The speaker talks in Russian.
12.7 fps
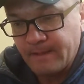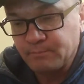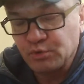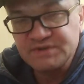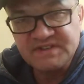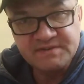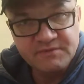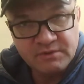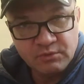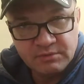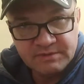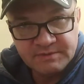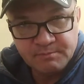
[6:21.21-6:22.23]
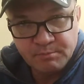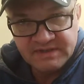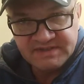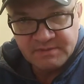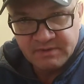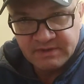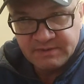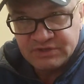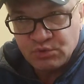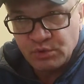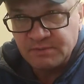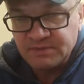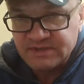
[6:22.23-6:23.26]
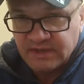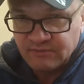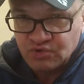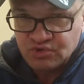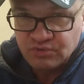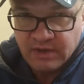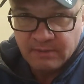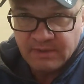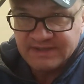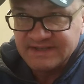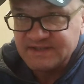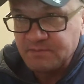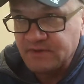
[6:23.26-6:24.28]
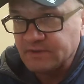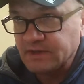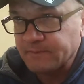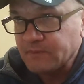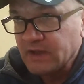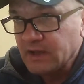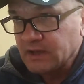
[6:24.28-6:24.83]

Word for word: Просто э, исходим из того, что команды забивные.